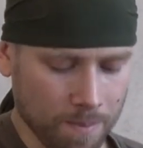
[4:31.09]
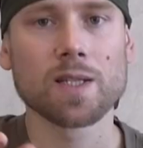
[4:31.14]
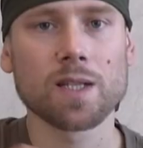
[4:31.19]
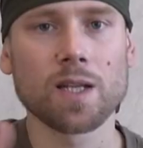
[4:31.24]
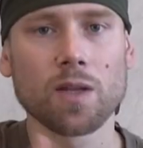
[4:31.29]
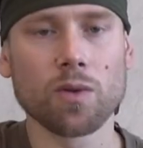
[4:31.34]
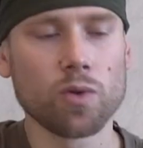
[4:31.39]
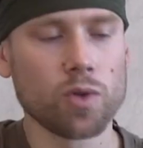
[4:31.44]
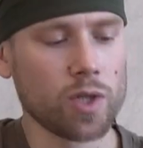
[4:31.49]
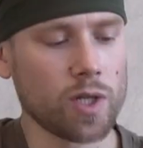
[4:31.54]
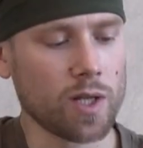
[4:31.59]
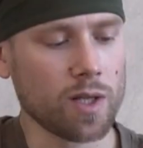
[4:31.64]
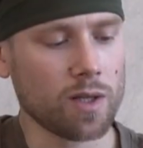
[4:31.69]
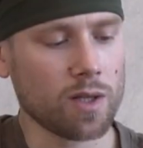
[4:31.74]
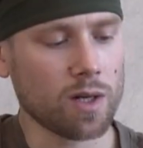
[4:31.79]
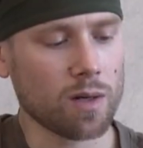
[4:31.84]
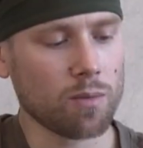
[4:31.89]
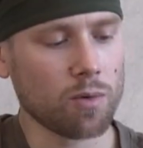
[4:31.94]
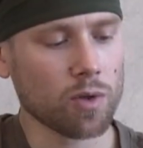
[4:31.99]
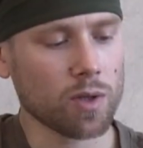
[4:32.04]
Следующая
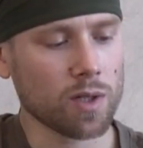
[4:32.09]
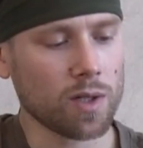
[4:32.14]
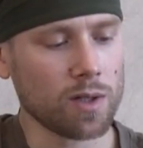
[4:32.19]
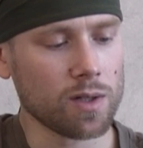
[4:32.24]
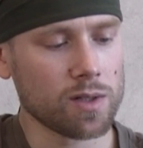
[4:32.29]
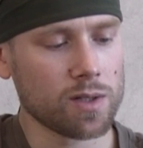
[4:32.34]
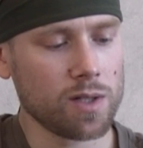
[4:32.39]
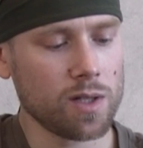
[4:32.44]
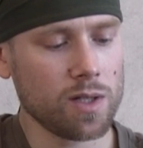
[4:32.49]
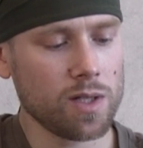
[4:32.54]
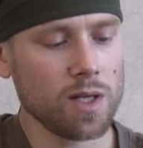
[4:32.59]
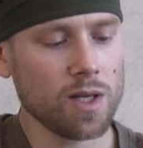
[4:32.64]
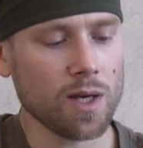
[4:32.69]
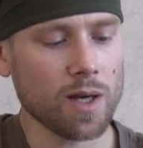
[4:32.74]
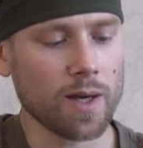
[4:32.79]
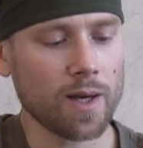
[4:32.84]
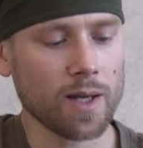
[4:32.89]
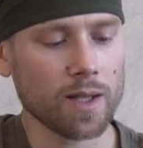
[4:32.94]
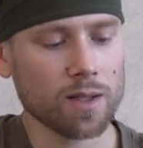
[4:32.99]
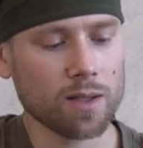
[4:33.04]
недоработка
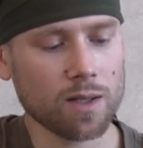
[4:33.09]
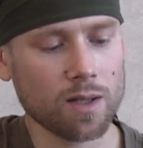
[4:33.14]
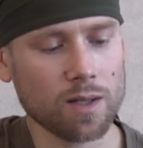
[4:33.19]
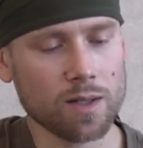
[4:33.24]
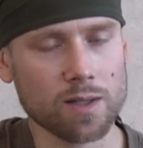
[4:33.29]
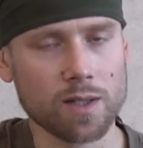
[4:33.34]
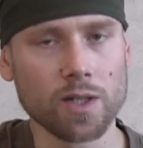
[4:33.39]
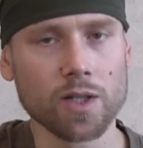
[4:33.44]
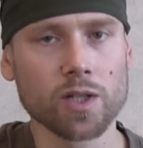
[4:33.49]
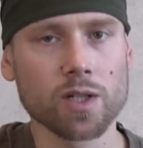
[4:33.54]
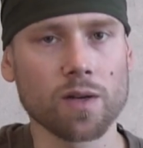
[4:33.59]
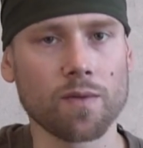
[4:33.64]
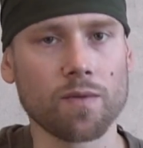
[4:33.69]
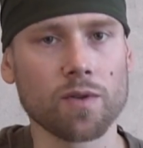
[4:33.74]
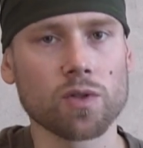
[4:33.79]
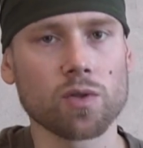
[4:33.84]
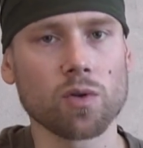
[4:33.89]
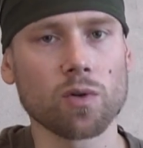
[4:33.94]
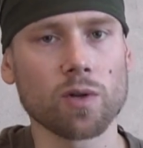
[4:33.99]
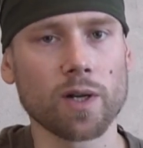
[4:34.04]
LCT – это слишком
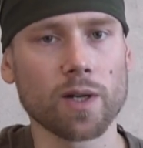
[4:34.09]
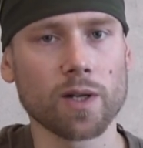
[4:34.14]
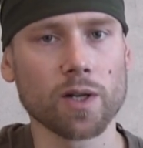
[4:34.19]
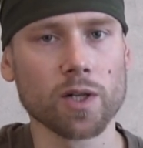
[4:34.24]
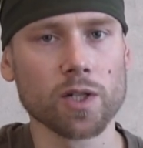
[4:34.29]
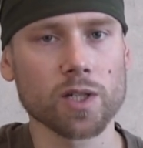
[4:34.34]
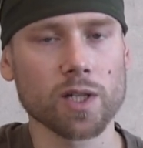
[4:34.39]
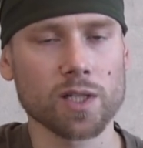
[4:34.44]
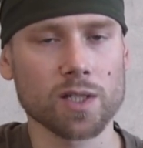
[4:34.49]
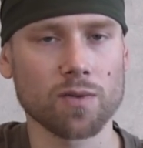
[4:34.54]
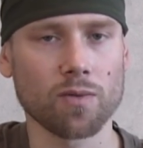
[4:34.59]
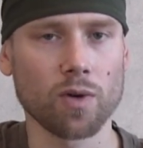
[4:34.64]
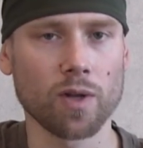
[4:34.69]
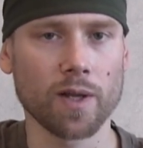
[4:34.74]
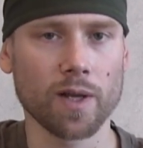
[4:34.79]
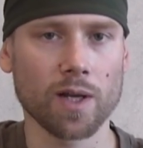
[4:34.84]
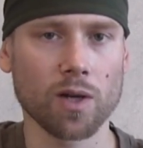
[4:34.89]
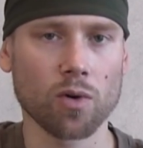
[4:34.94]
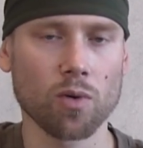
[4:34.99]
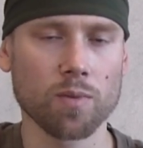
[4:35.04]
высокая крышка
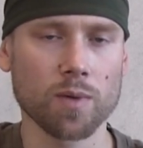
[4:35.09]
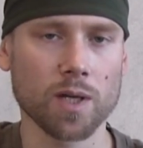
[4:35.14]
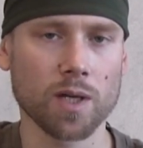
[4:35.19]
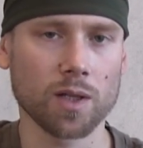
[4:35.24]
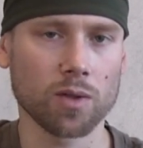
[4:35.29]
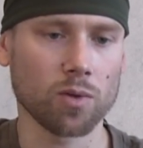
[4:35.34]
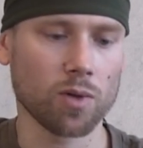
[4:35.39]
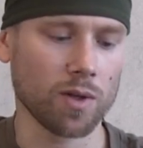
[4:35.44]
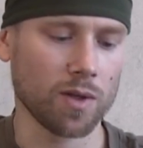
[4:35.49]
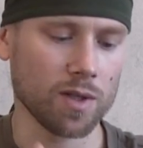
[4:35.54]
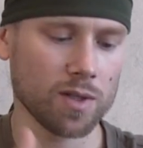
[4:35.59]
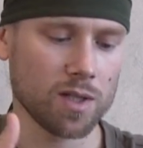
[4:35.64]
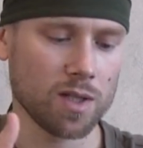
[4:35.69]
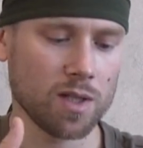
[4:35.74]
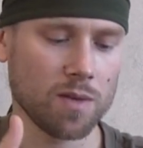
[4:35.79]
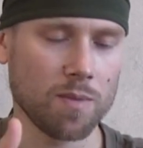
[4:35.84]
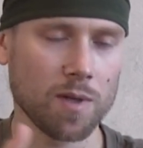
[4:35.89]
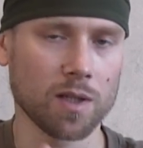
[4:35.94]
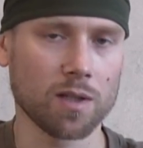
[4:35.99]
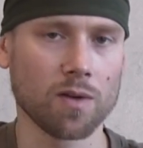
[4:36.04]
ствольной коробки, которая на
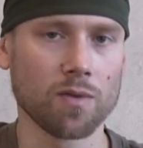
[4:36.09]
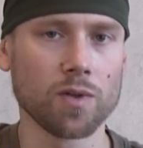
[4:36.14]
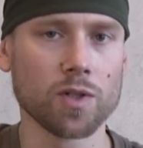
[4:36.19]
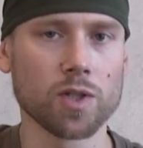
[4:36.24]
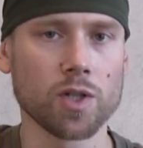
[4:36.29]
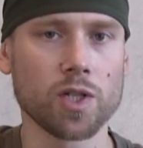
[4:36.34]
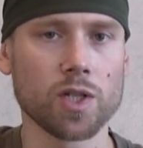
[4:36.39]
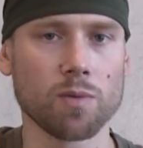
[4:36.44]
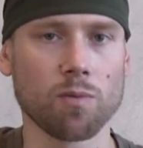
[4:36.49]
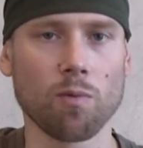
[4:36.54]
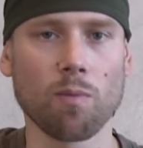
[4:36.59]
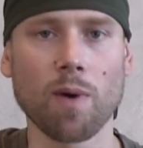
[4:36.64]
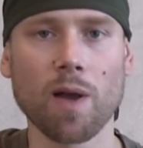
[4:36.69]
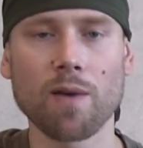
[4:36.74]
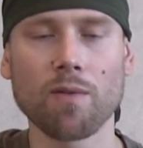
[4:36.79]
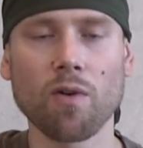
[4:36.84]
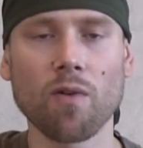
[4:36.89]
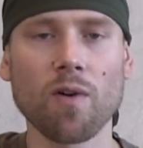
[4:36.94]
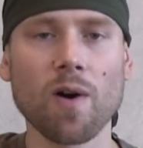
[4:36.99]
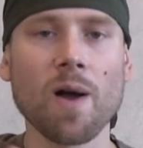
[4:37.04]
сантиметр выше, чем у
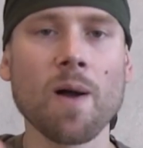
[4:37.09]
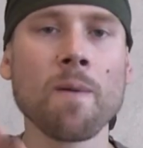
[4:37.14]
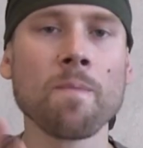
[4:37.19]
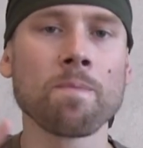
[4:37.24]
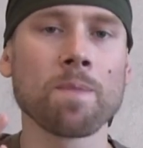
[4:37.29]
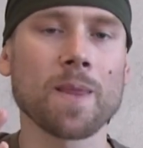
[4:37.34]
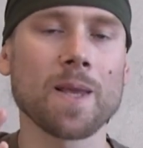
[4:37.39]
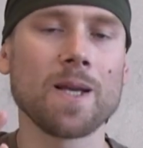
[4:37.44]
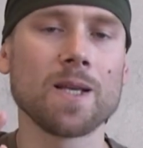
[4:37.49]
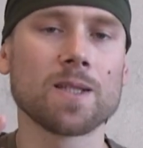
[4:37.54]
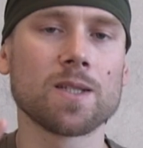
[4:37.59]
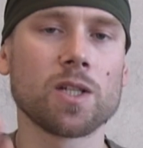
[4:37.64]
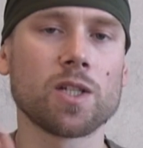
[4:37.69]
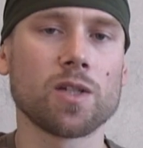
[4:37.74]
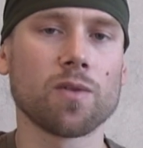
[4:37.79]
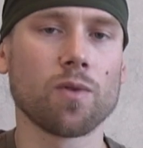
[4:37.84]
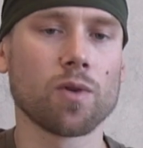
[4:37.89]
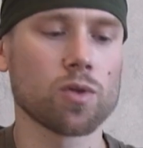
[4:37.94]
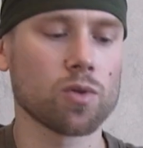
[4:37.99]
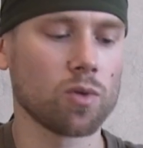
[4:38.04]
боевого, из-за
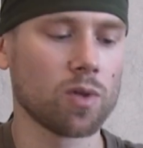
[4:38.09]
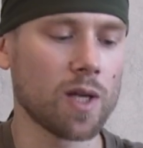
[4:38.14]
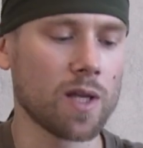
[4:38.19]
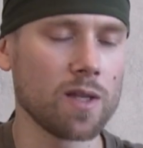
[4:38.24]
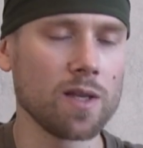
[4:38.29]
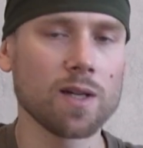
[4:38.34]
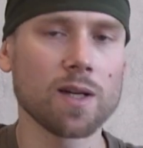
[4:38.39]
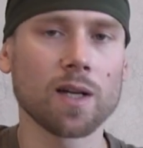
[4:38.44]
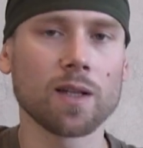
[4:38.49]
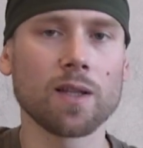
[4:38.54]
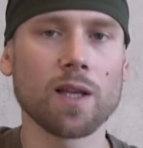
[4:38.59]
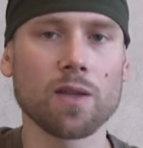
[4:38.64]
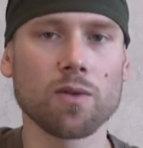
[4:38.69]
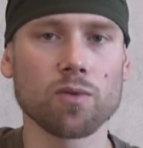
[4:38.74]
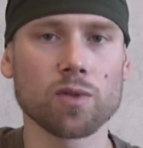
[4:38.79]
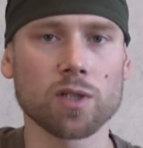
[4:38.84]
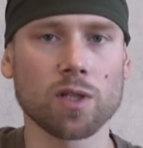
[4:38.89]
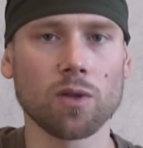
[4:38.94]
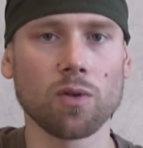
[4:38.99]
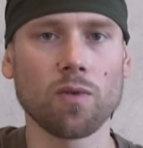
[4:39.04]
чего сюда никогда не
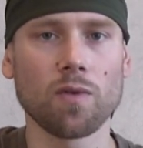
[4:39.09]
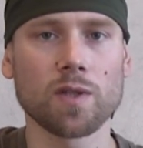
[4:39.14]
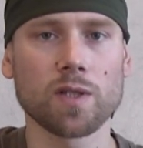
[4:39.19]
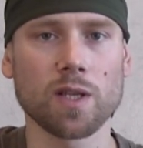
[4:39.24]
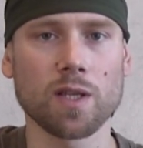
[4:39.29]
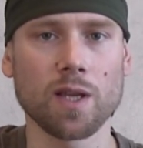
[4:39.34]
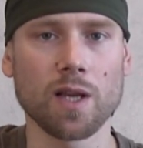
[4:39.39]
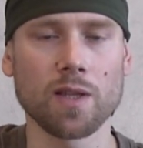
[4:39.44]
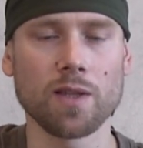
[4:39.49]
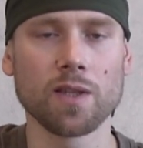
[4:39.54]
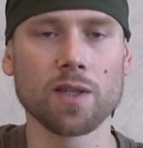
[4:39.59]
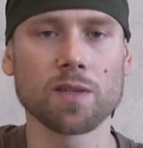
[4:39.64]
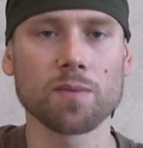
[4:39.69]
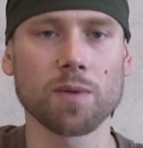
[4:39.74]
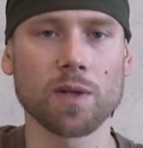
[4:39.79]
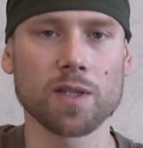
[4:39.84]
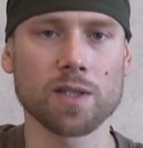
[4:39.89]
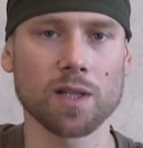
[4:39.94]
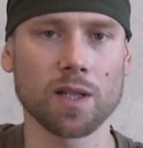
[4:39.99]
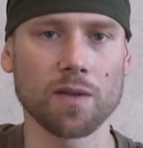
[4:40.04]
установится ни один из
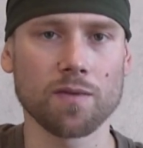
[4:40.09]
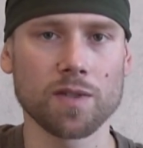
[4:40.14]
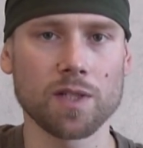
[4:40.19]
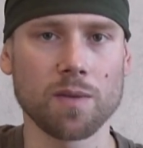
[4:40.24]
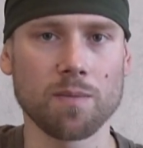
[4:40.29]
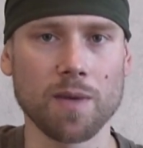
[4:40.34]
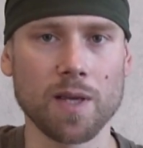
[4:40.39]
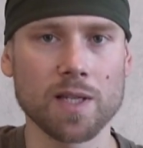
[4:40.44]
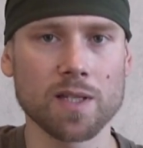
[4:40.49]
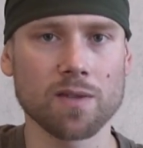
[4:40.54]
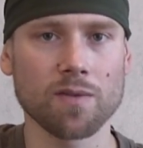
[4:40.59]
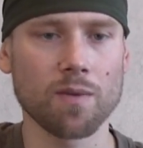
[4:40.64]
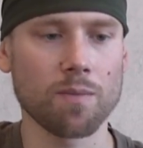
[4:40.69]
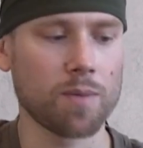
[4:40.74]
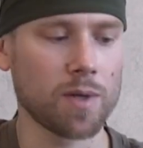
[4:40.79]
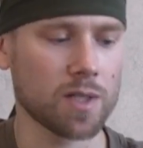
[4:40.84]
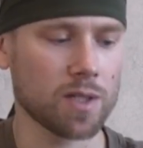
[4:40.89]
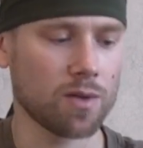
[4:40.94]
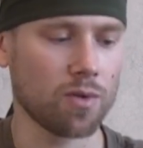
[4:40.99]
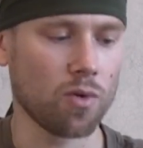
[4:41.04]
прицелов семейства
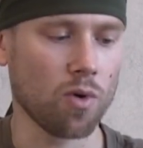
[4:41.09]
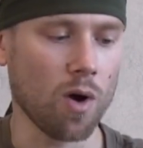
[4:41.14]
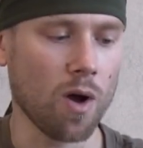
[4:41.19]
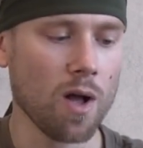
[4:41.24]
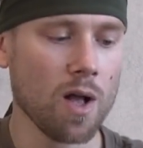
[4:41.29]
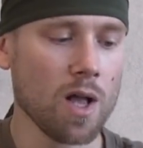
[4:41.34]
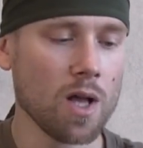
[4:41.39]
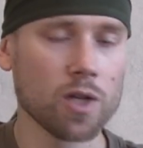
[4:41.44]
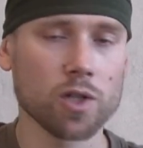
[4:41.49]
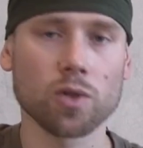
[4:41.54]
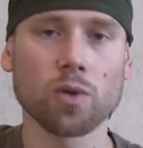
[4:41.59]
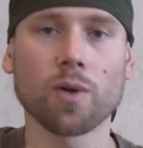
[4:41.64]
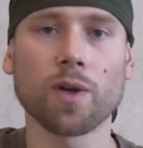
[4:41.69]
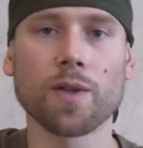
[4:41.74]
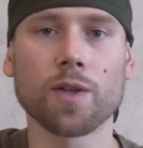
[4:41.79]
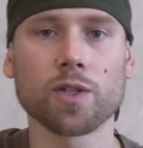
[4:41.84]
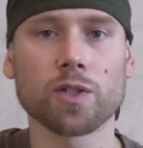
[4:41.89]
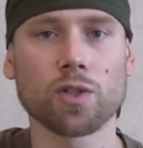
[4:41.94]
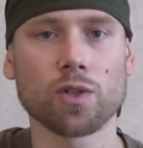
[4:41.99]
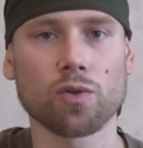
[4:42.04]
ПСО, что,
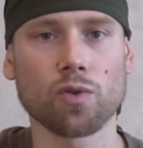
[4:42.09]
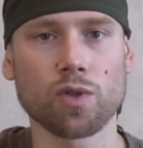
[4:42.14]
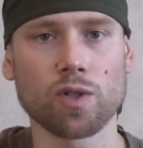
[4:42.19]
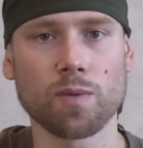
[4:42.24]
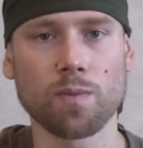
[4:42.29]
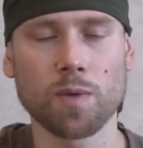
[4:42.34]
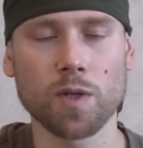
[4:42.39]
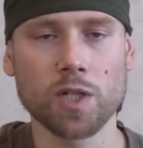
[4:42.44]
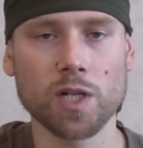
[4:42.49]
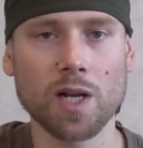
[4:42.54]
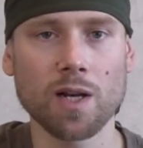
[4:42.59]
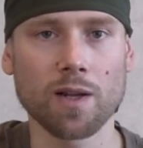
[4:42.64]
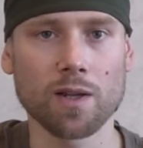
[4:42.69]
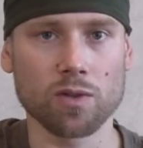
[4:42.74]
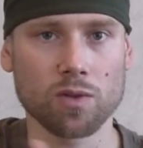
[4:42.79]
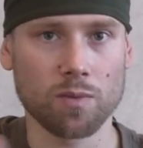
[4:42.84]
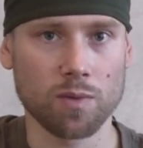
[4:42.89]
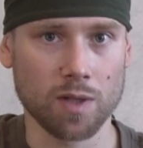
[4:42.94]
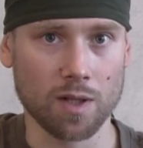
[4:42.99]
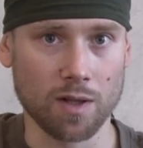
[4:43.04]
конечно же, очень печально,
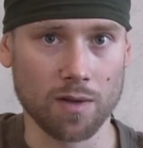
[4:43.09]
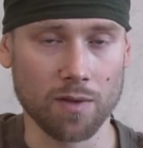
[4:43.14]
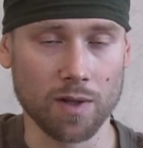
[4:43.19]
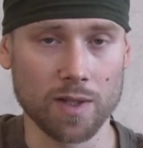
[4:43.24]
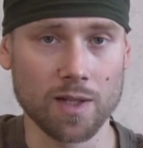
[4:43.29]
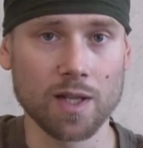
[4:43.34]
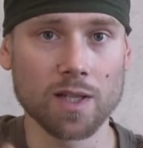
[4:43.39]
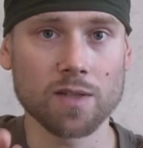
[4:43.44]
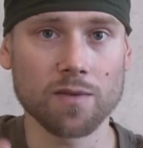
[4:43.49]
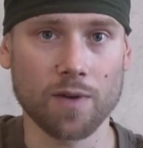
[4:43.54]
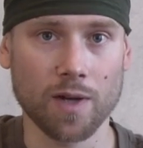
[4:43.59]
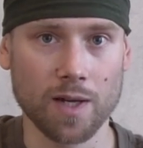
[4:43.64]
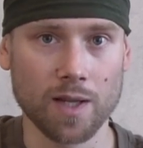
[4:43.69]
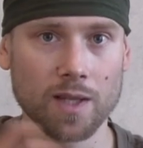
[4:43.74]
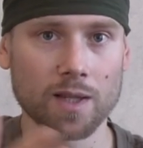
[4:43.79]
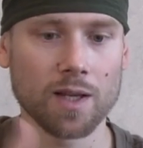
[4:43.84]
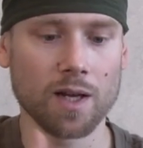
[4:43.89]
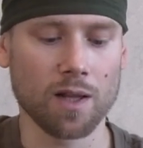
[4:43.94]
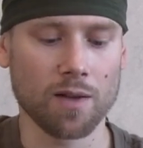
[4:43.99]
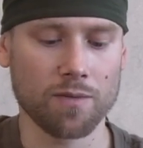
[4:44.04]
особенно для владельцев
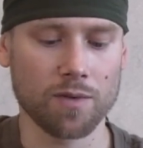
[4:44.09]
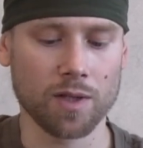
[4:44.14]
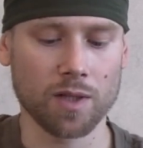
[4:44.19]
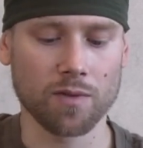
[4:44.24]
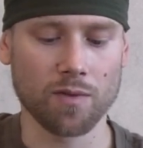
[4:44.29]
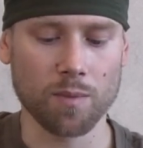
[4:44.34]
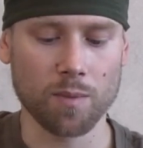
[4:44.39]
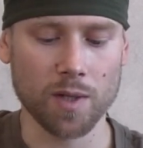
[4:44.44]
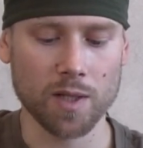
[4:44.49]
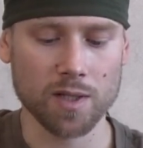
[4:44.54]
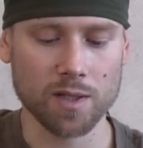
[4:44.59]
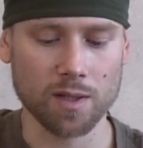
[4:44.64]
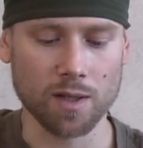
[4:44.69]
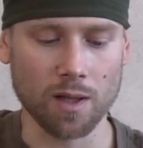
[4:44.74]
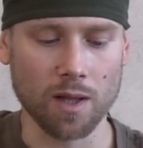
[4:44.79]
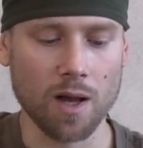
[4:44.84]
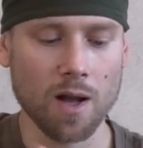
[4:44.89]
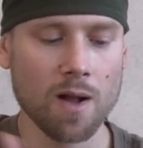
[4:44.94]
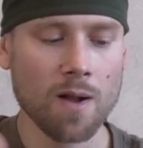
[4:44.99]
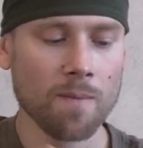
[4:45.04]
оригиналов этого
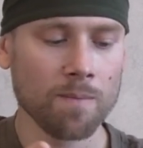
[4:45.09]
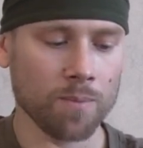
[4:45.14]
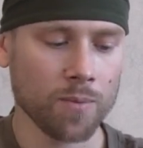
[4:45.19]
прицела.